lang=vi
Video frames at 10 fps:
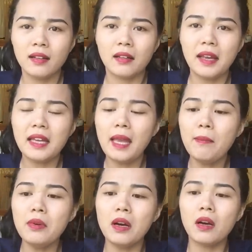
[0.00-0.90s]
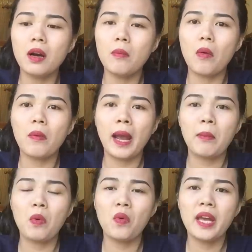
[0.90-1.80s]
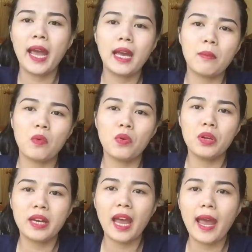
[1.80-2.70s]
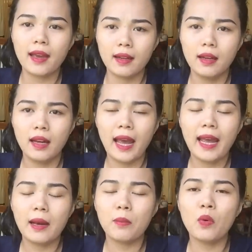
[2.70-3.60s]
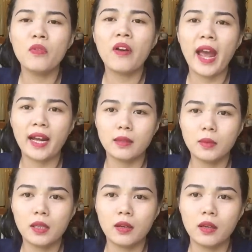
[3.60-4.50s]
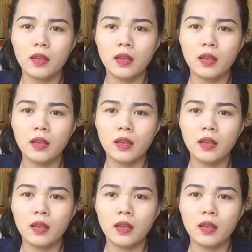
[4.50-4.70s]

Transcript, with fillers: để kiếm được có một hạt bụi hai hạt bụi cát hai hạt bụi vàng trong đó thôi